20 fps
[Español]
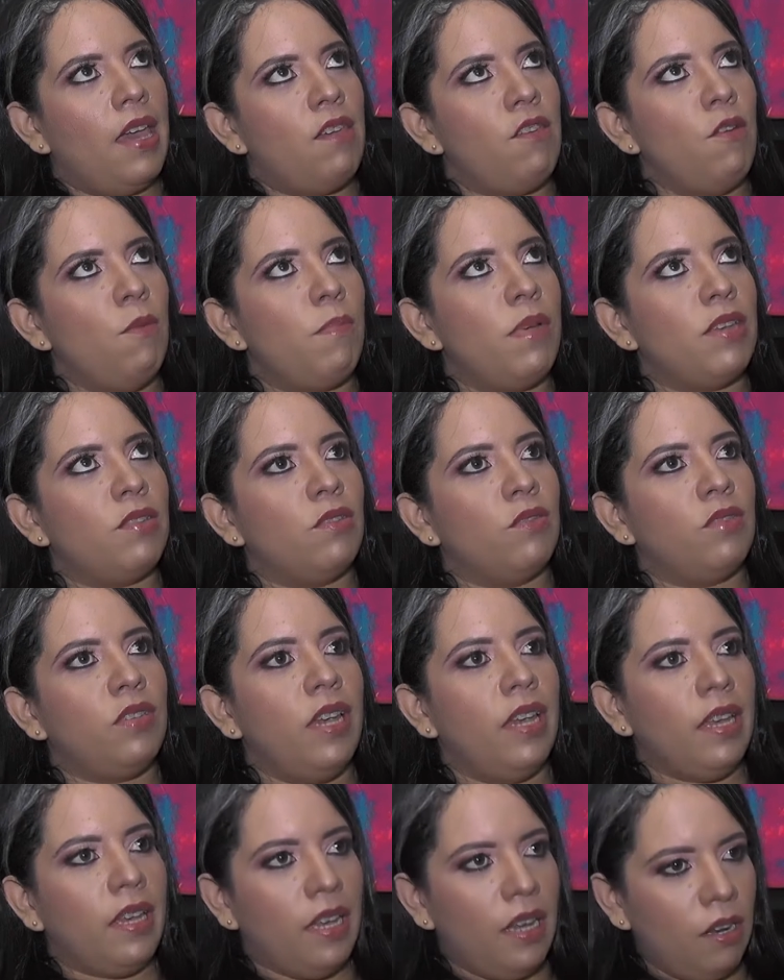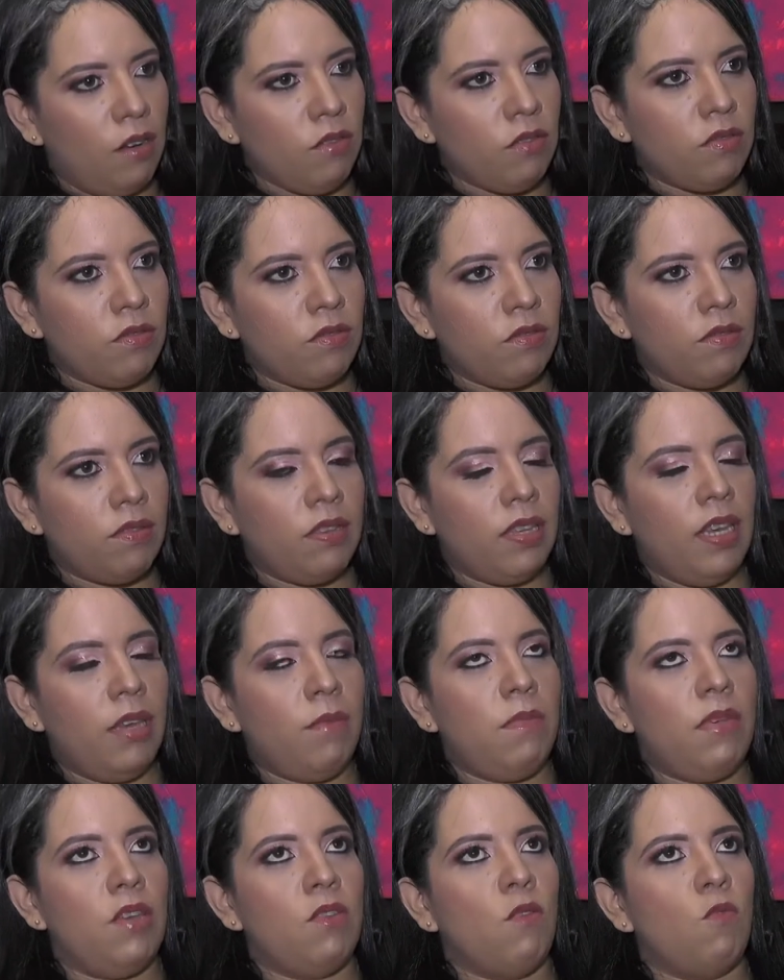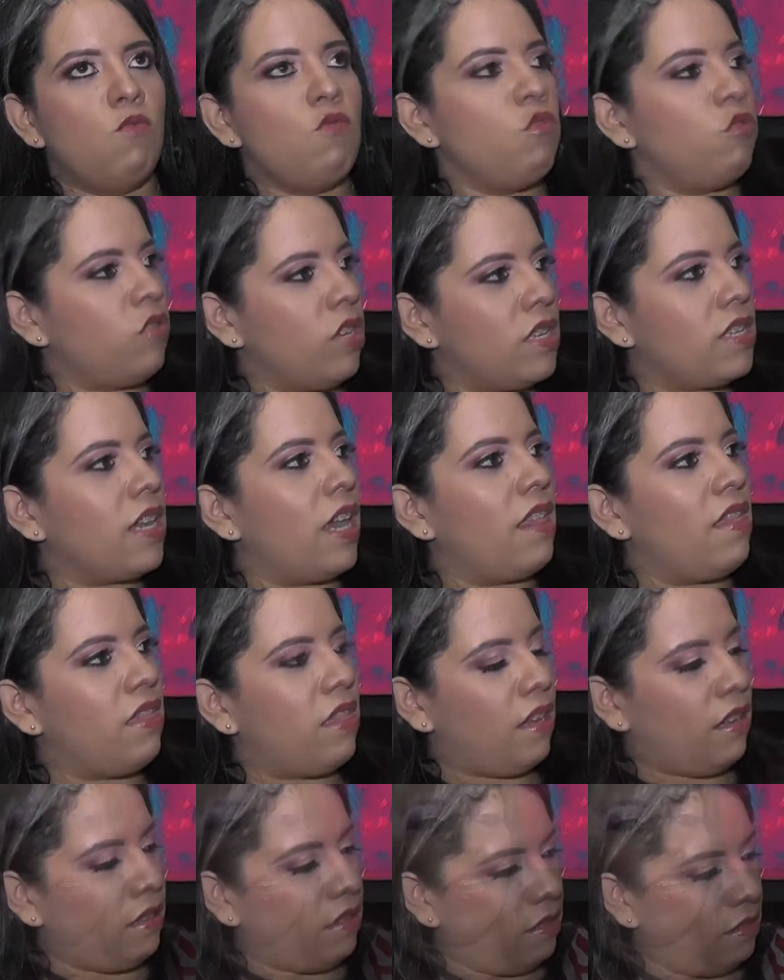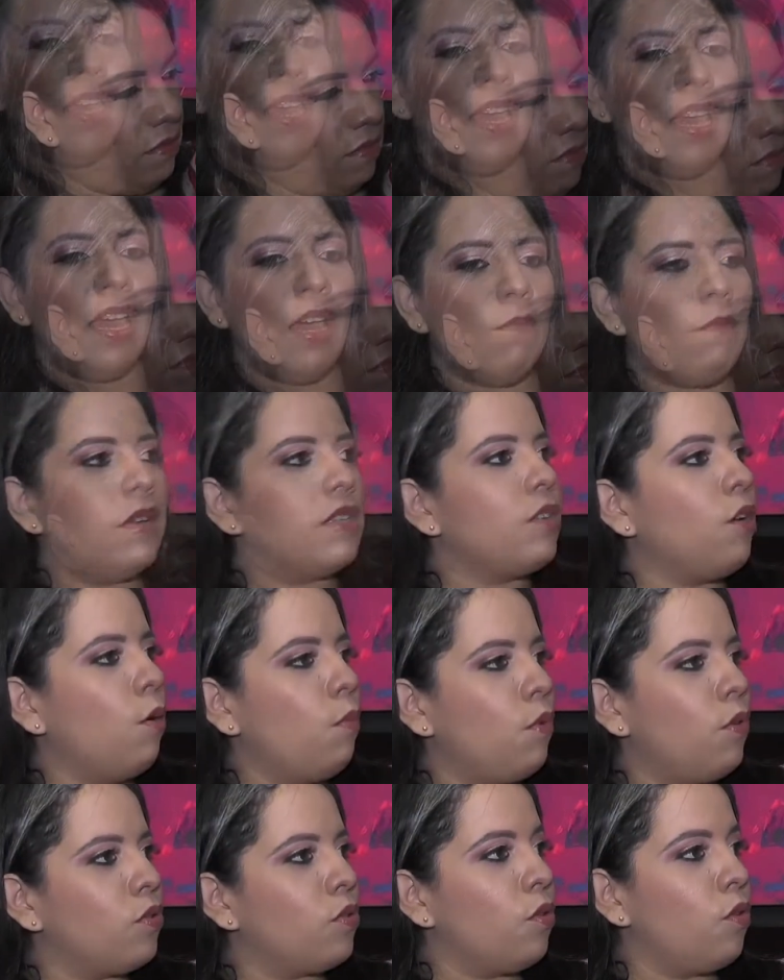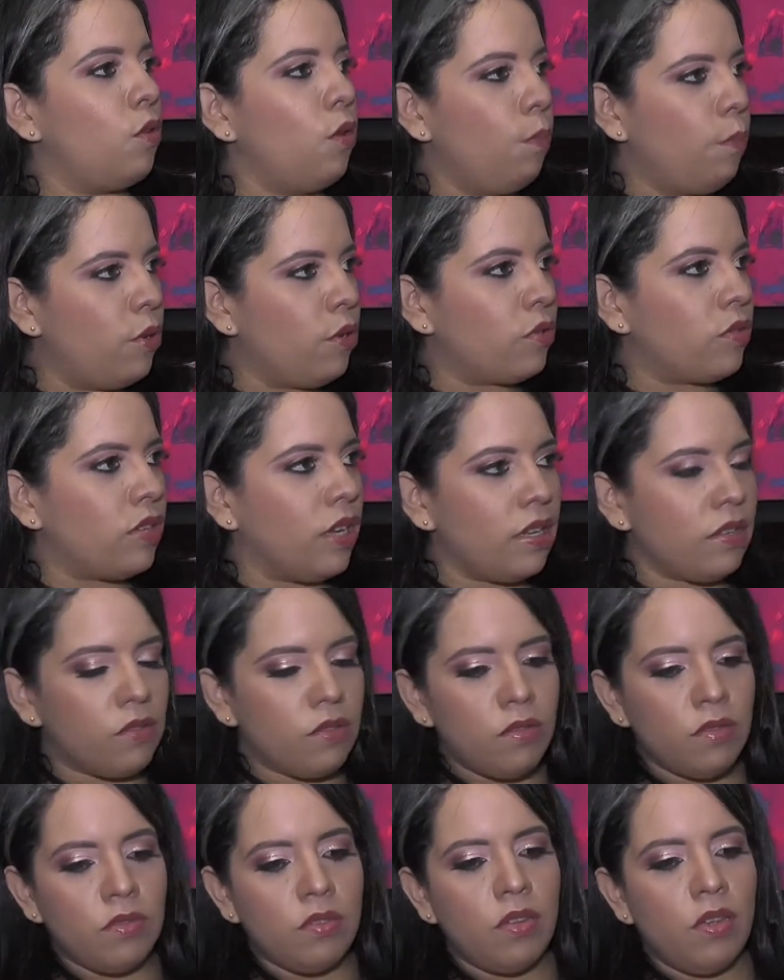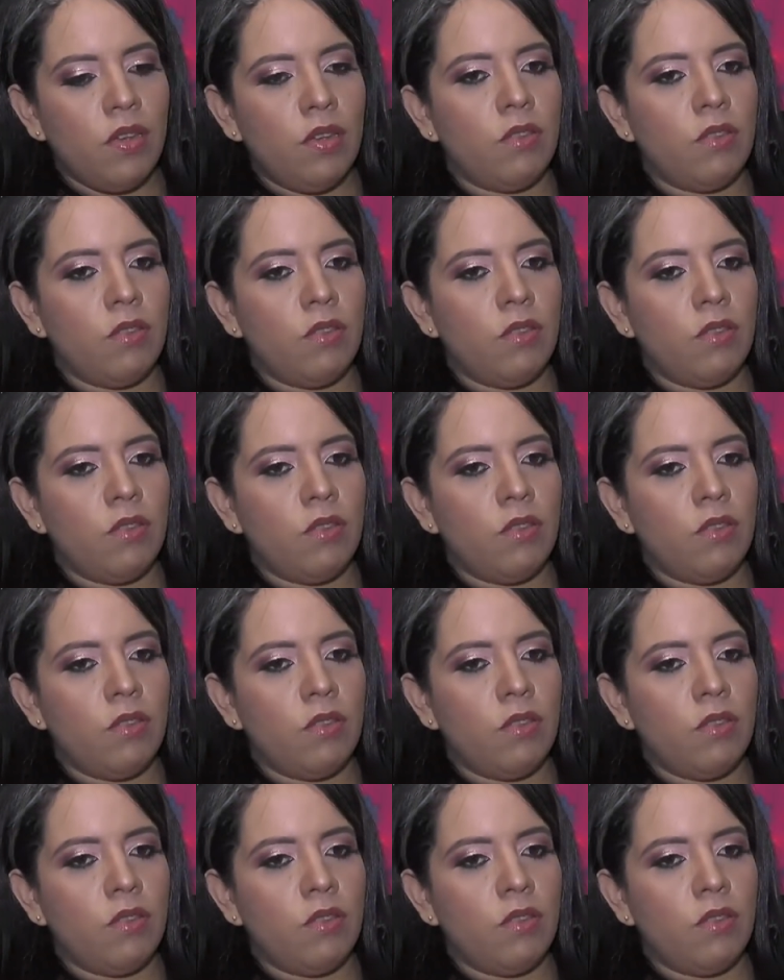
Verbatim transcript: Yo peso 100 kilos y mido unos 60. He pasado por todos los procesos.